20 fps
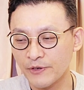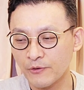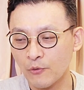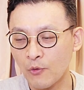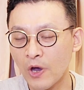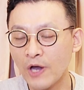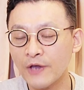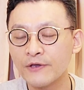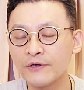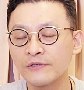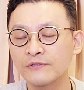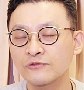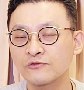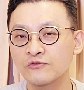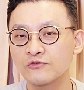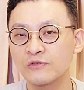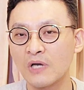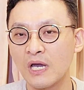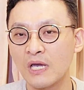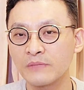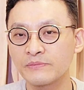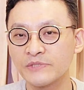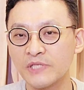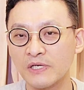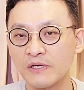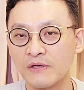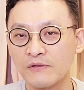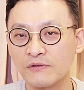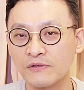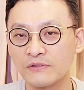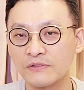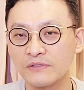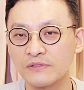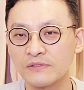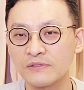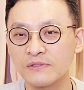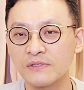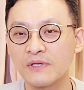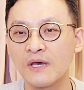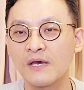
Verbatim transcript: 과연 국가 입장에서는